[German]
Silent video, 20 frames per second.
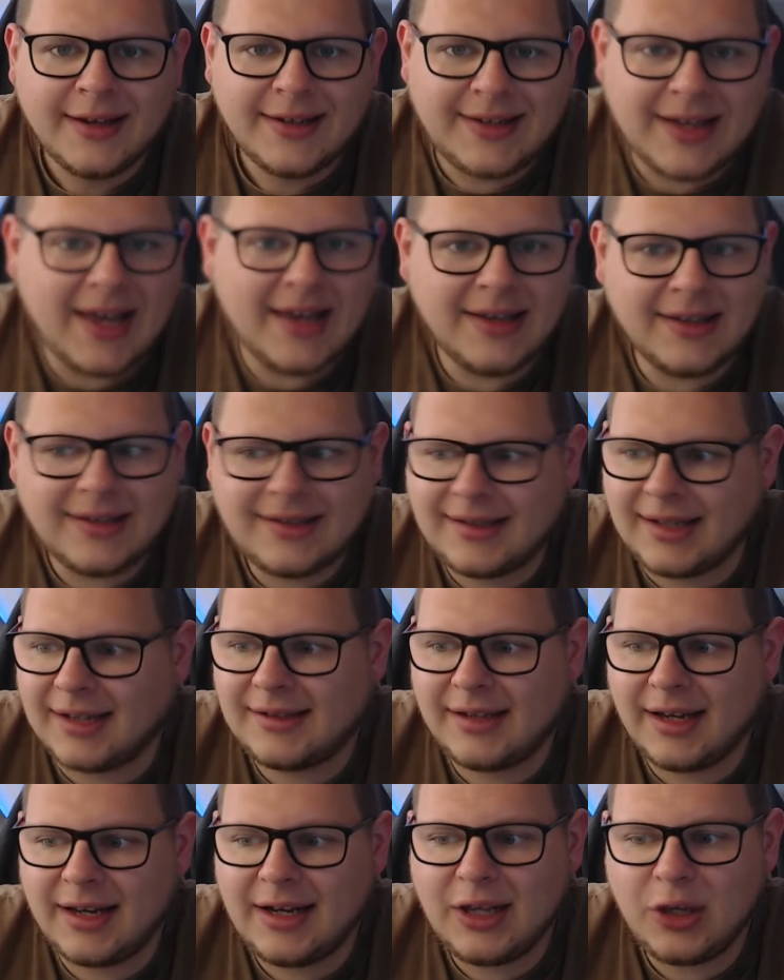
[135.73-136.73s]
der ist
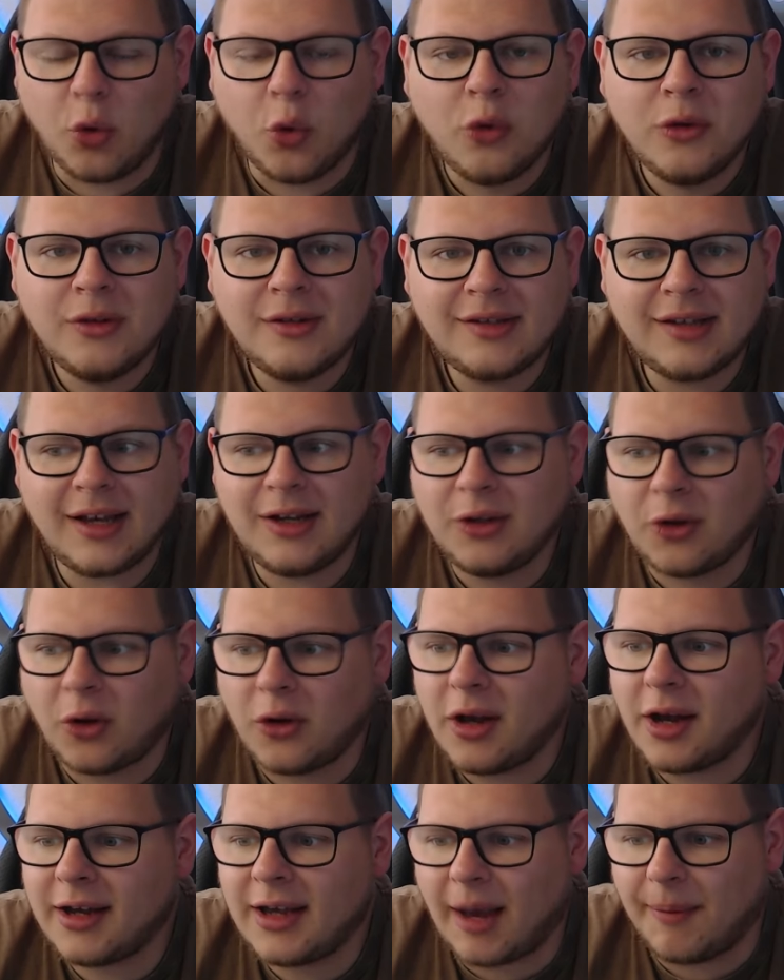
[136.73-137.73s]
tatsächlich unser
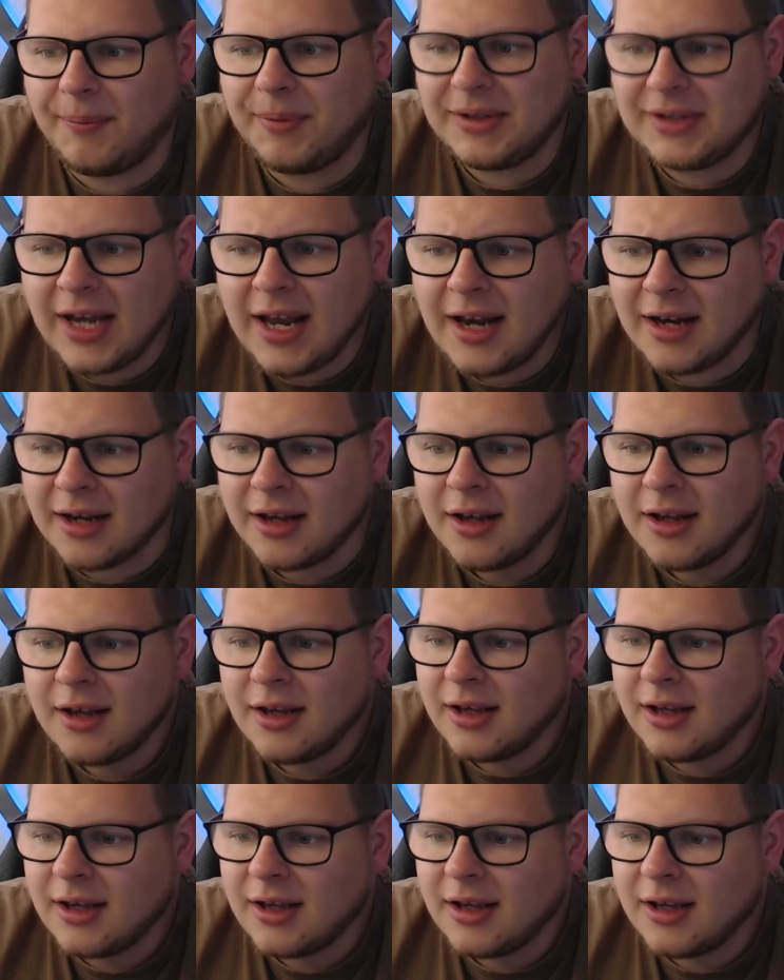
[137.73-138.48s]
neuer Kapitän.